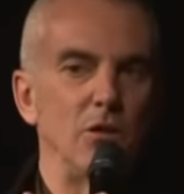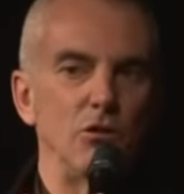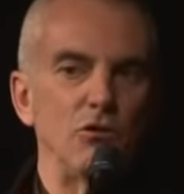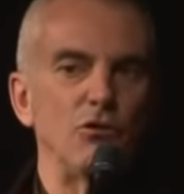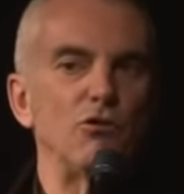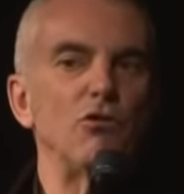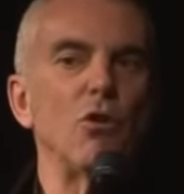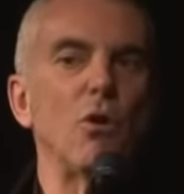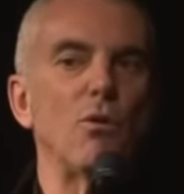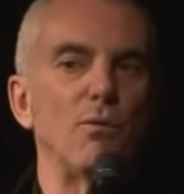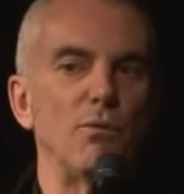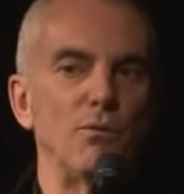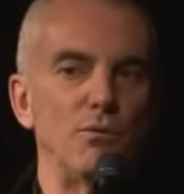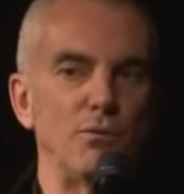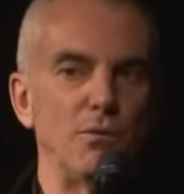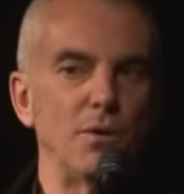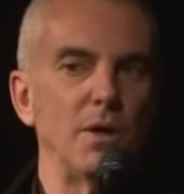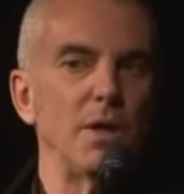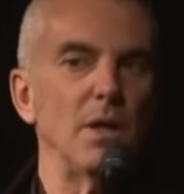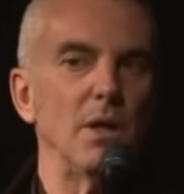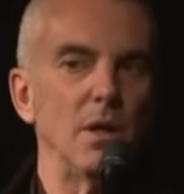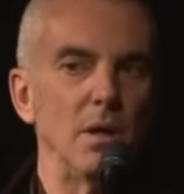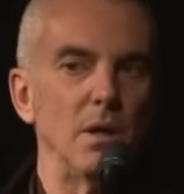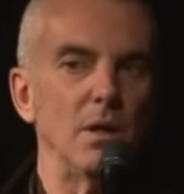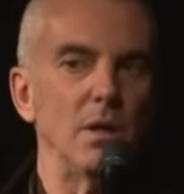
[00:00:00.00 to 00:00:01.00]

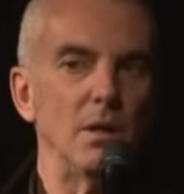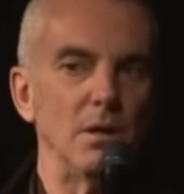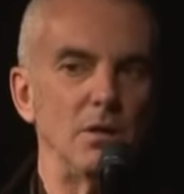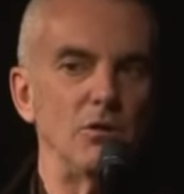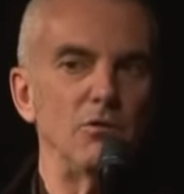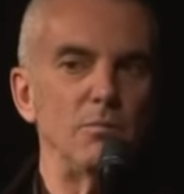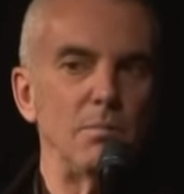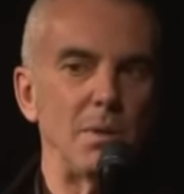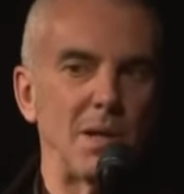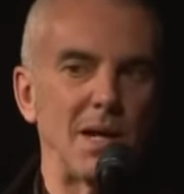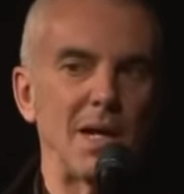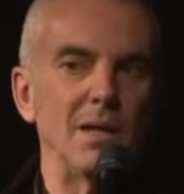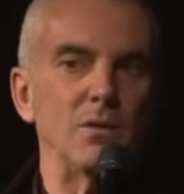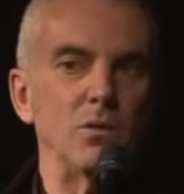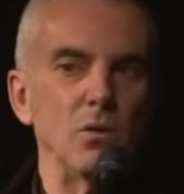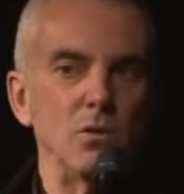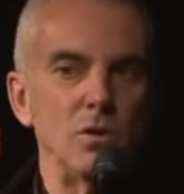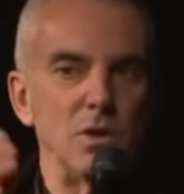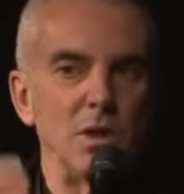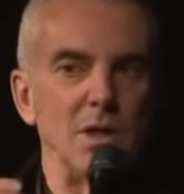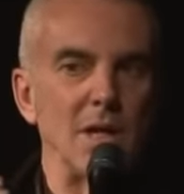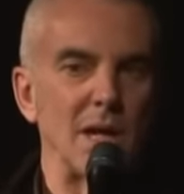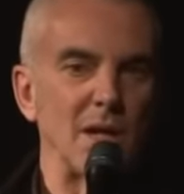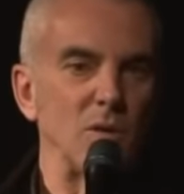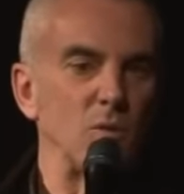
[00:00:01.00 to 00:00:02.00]
soffri
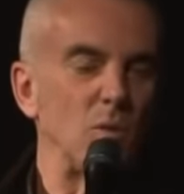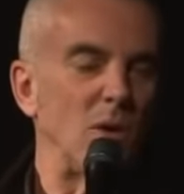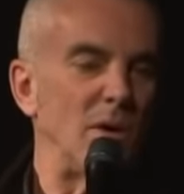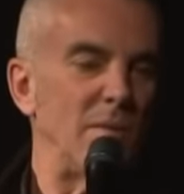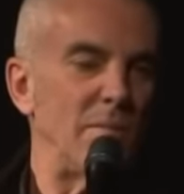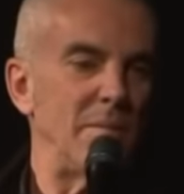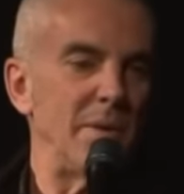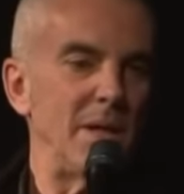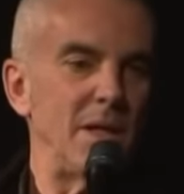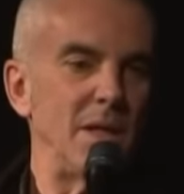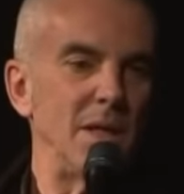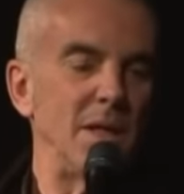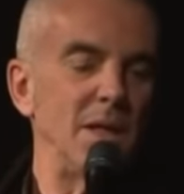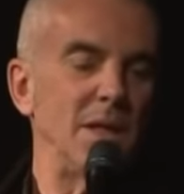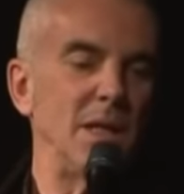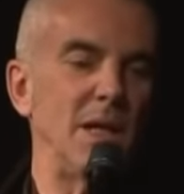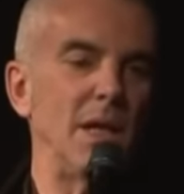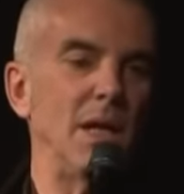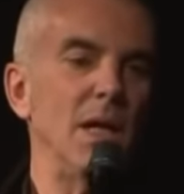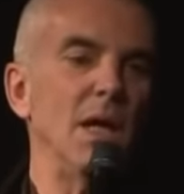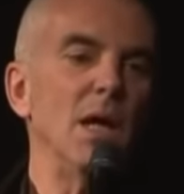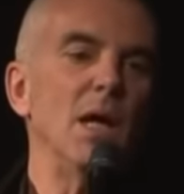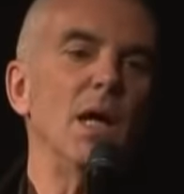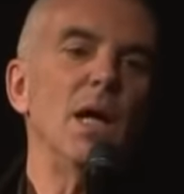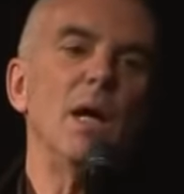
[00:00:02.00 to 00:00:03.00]
disperandoti
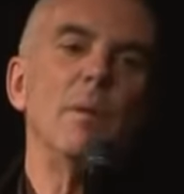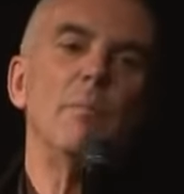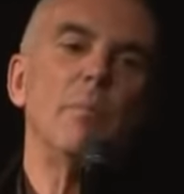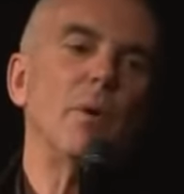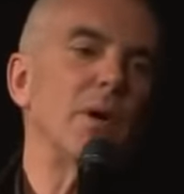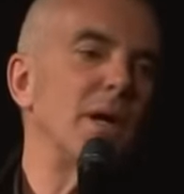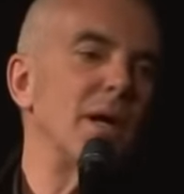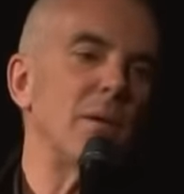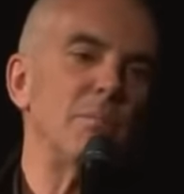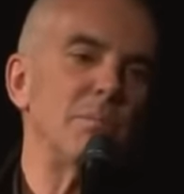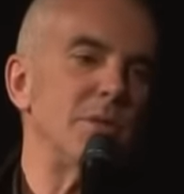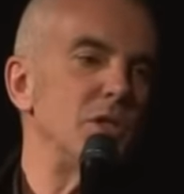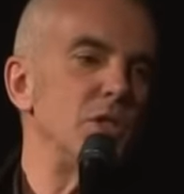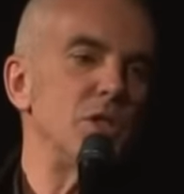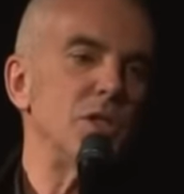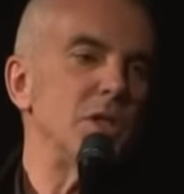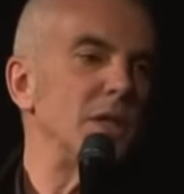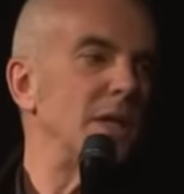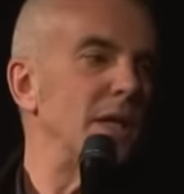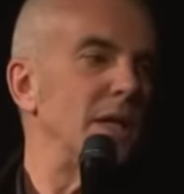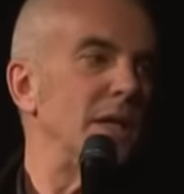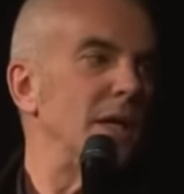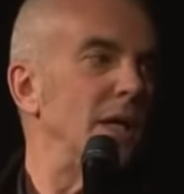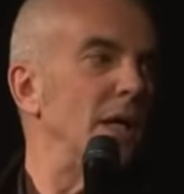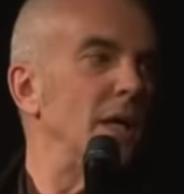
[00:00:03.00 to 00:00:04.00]
gradualmente e poi capisci
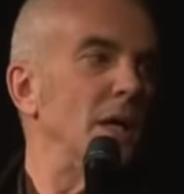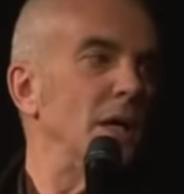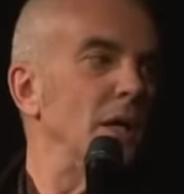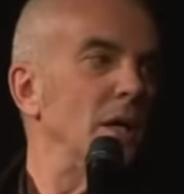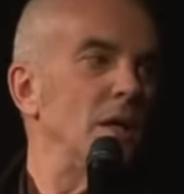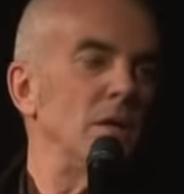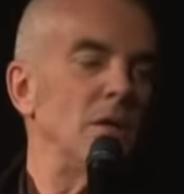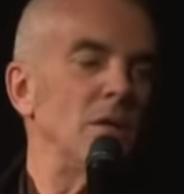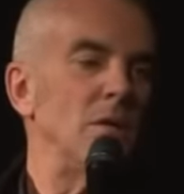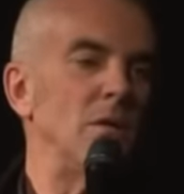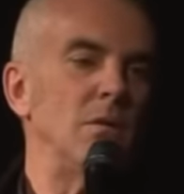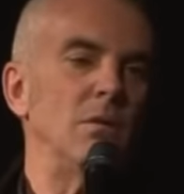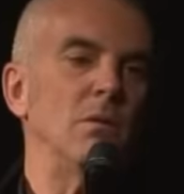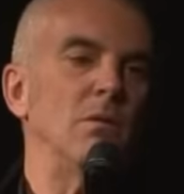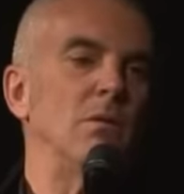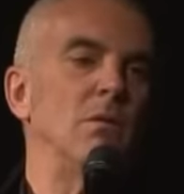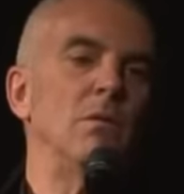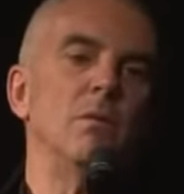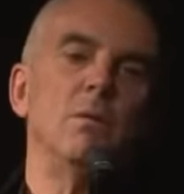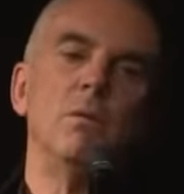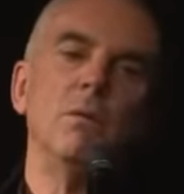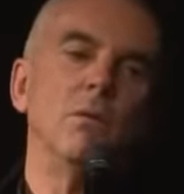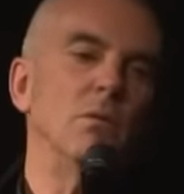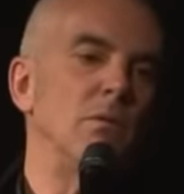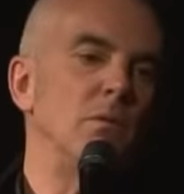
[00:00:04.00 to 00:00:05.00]
che
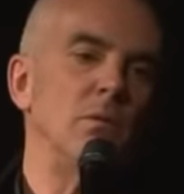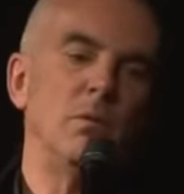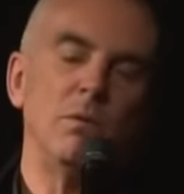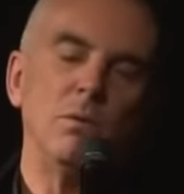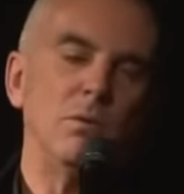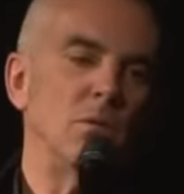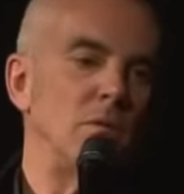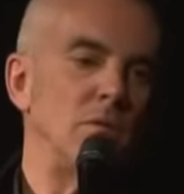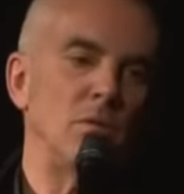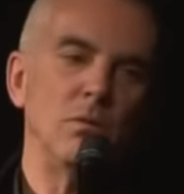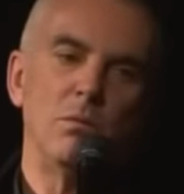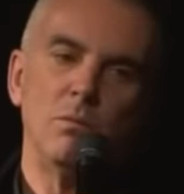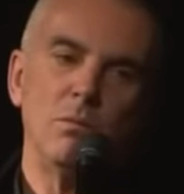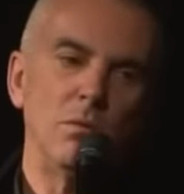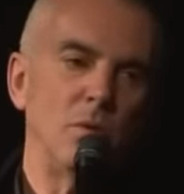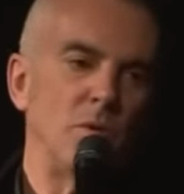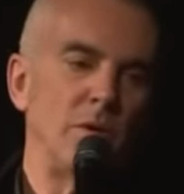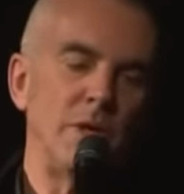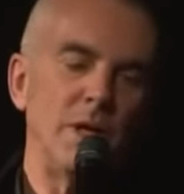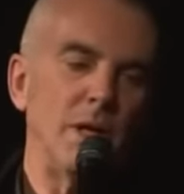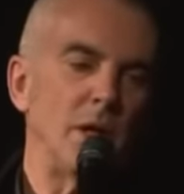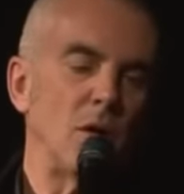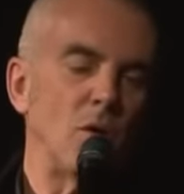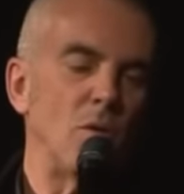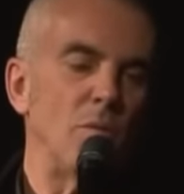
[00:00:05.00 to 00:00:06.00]
non, non, non,
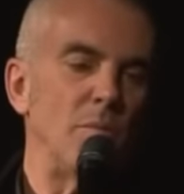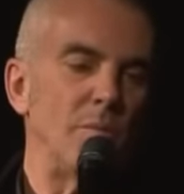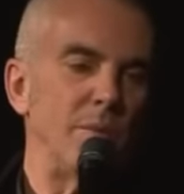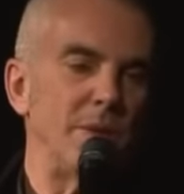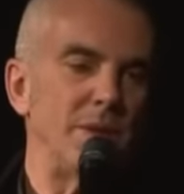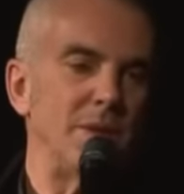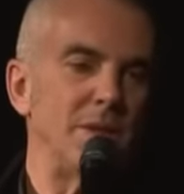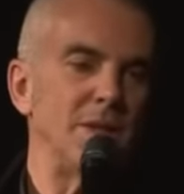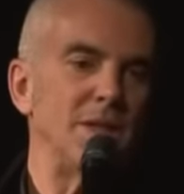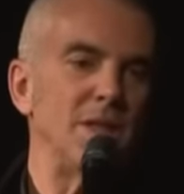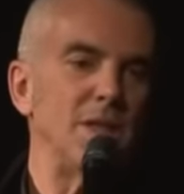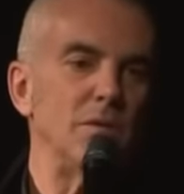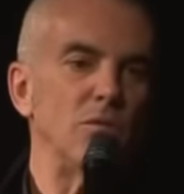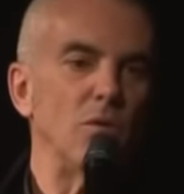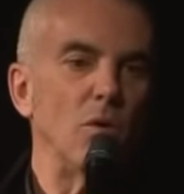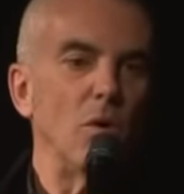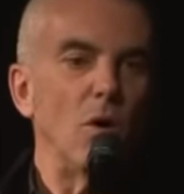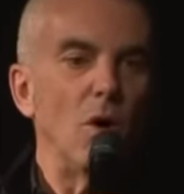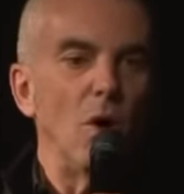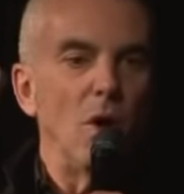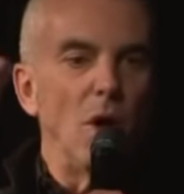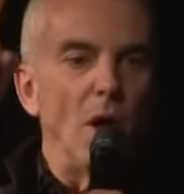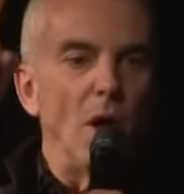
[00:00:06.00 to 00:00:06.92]
non eri competitivo.